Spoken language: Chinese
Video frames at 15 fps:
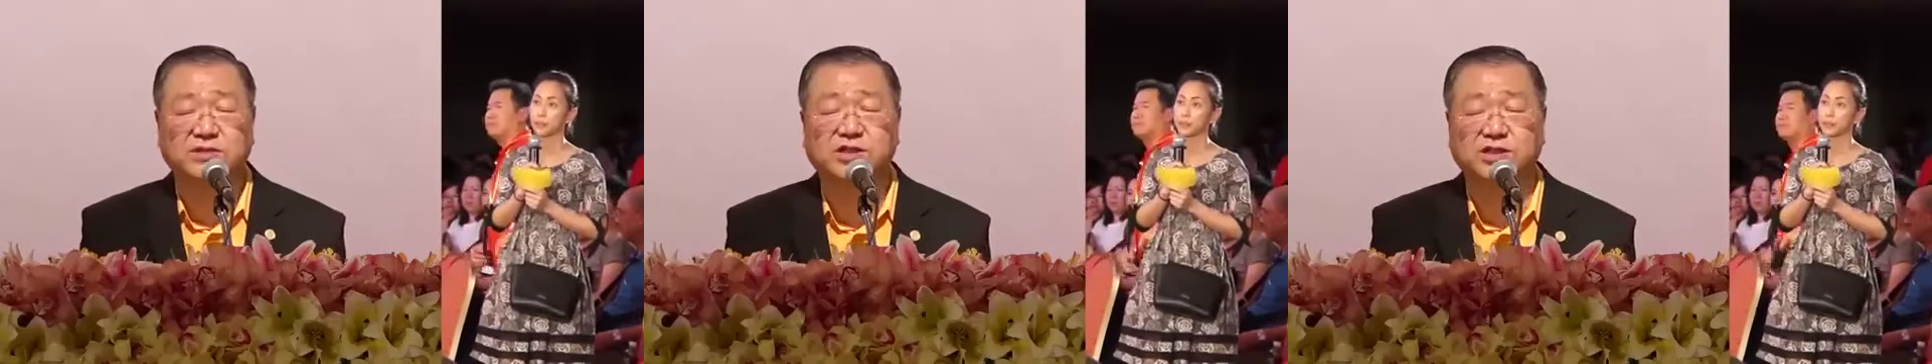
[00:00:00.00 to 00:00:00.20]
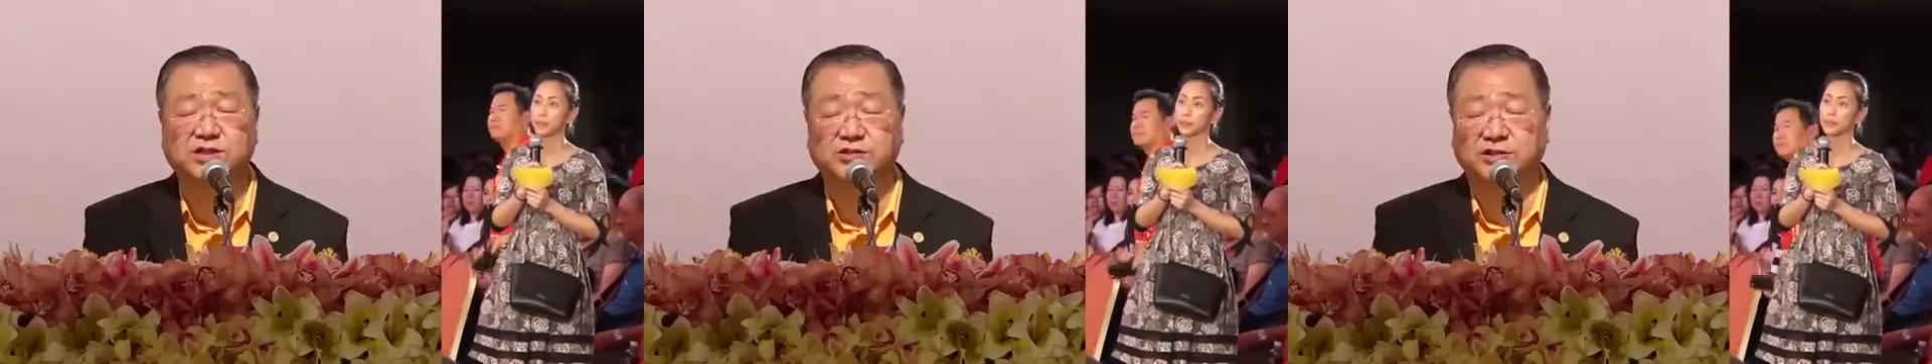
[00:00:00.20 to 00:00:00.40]

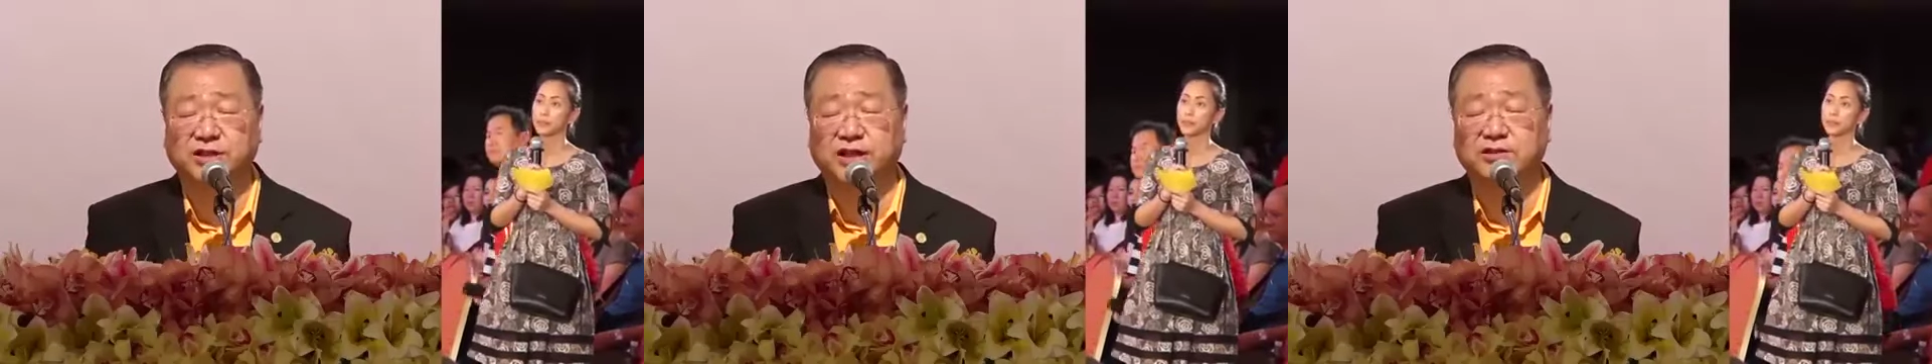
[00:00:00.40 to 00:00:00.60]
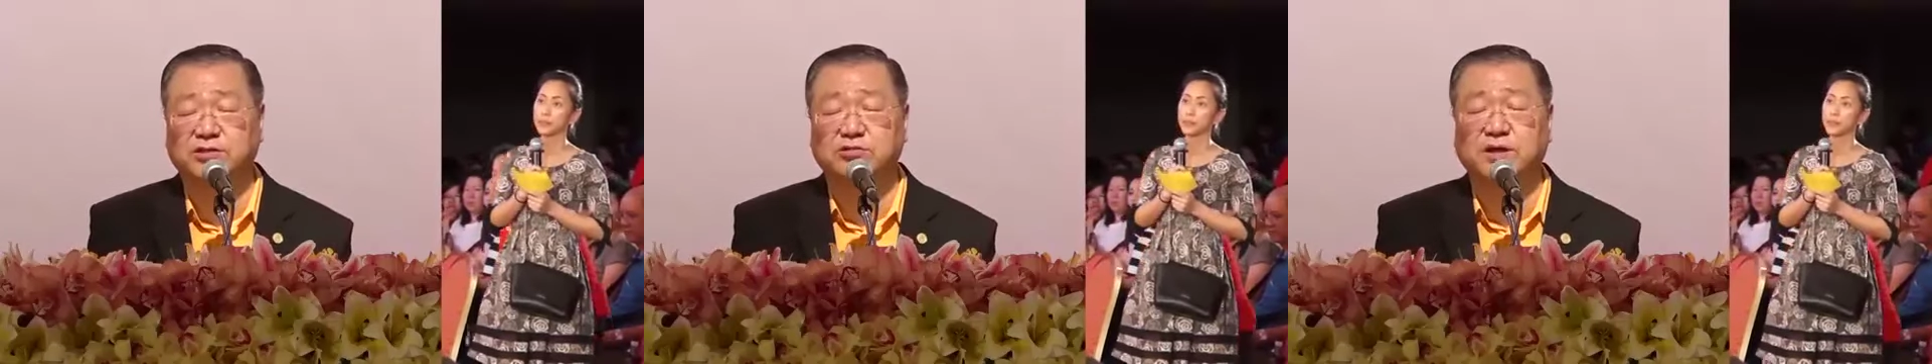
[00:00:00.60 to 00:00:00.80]
七九
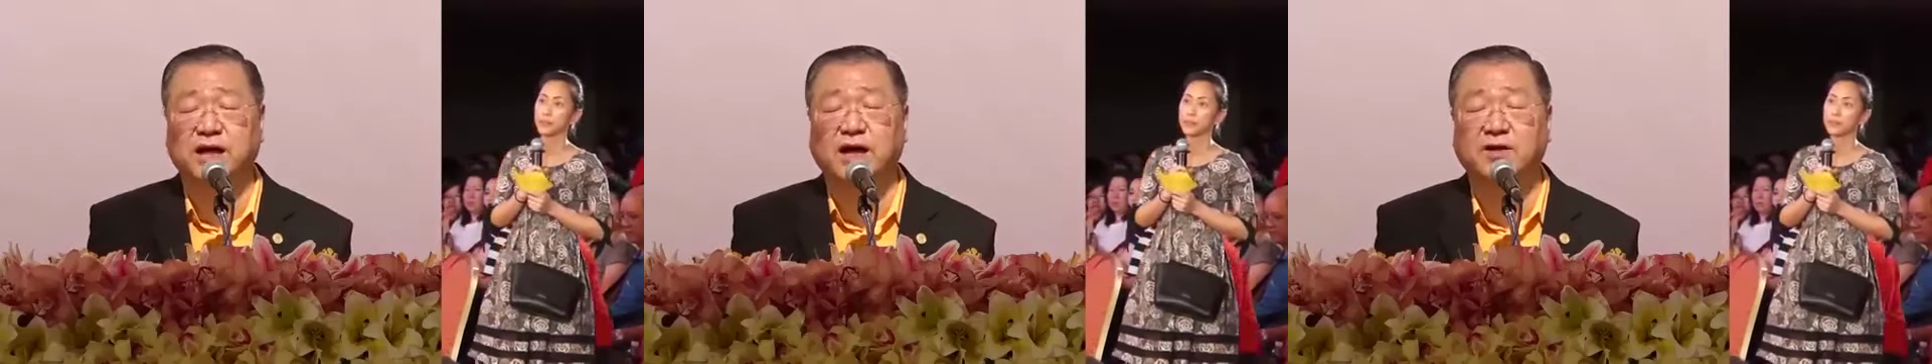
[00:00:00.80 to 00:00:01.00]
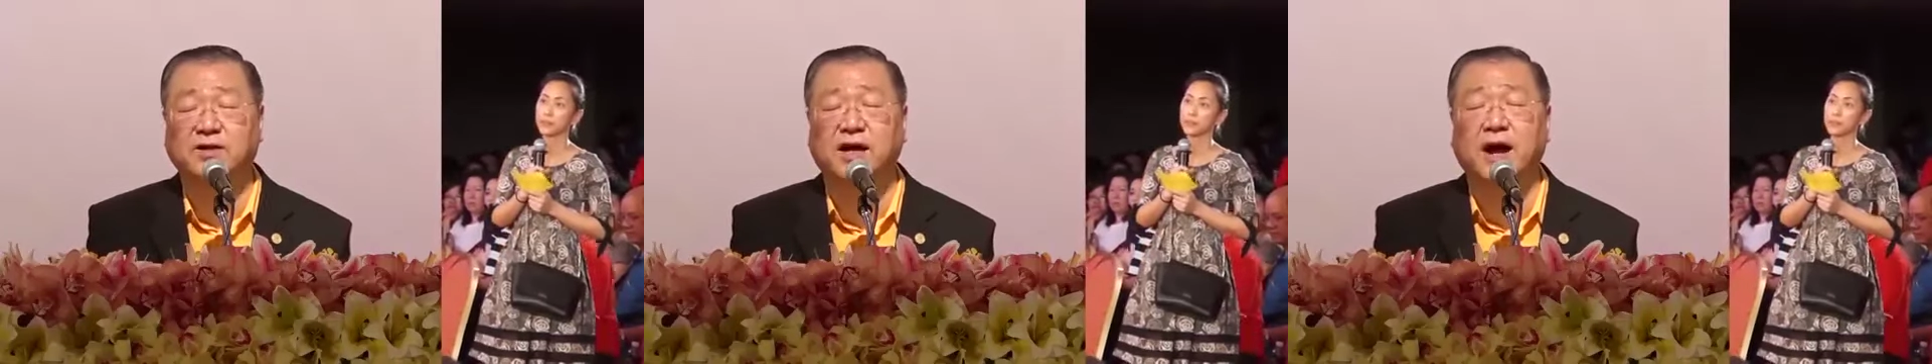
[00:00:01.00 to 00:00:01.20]
年属
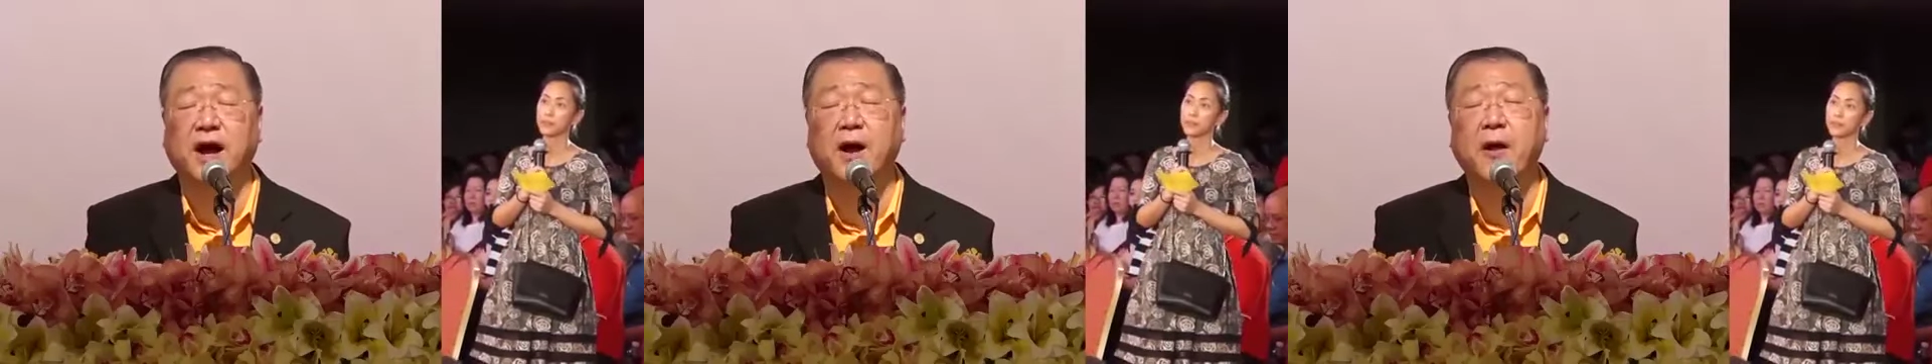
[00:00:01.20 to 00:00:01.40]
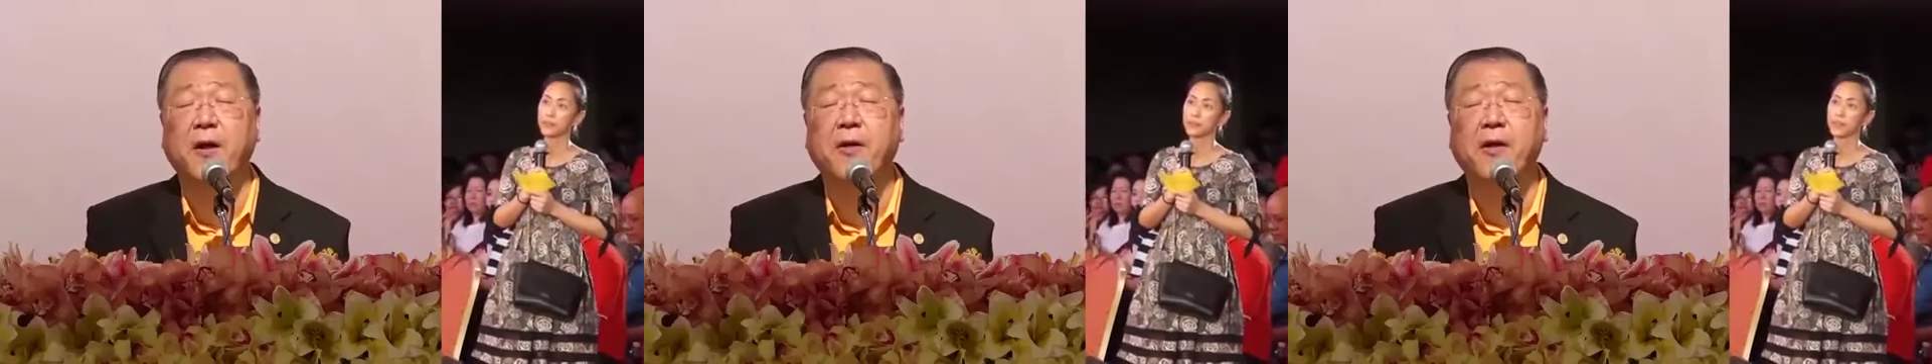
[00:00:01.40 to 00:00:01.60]
羊
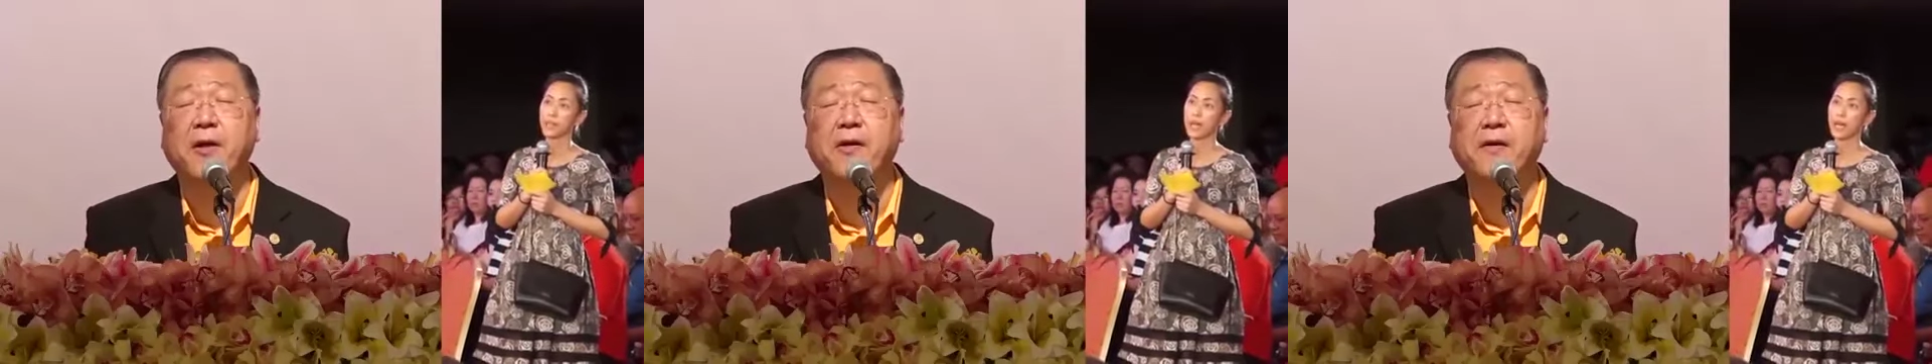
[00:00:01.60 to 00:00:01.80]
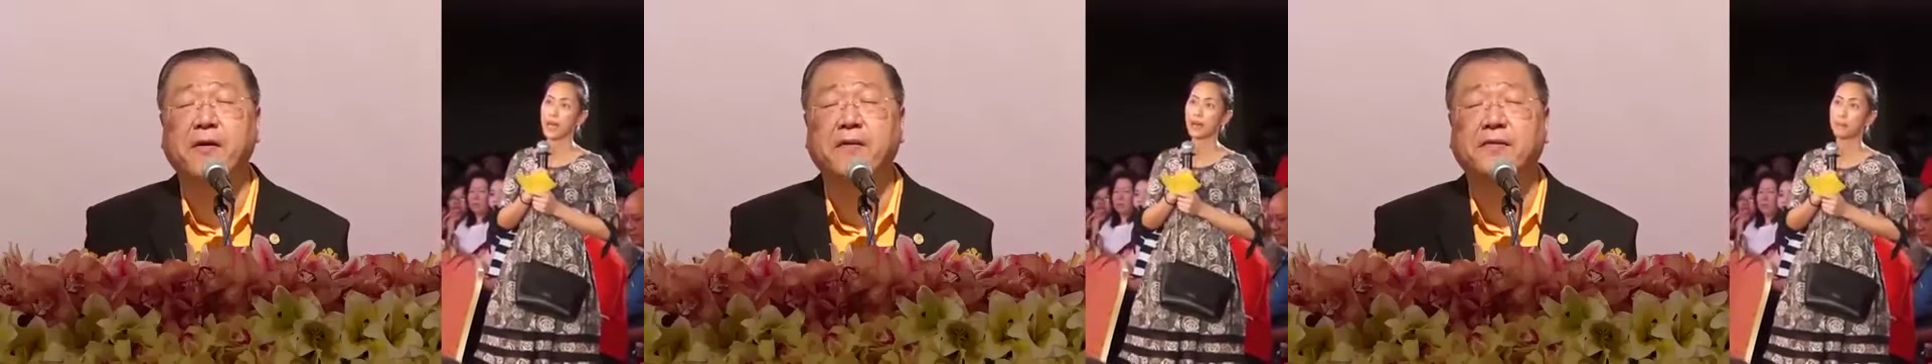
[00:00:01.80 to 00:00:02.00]
的。
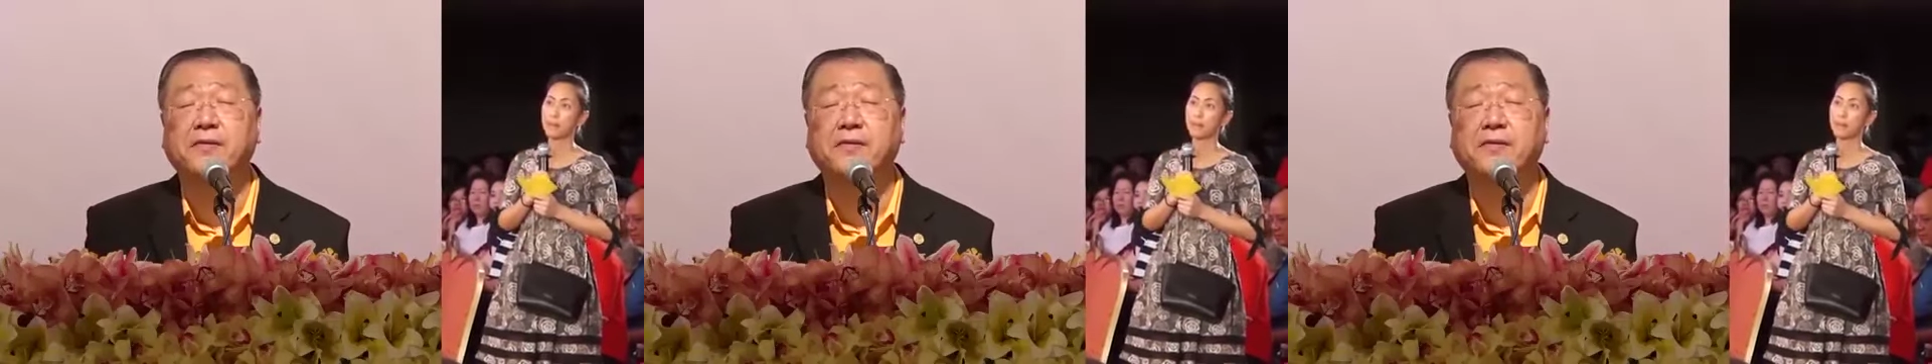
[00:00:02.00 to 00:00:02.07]
呀。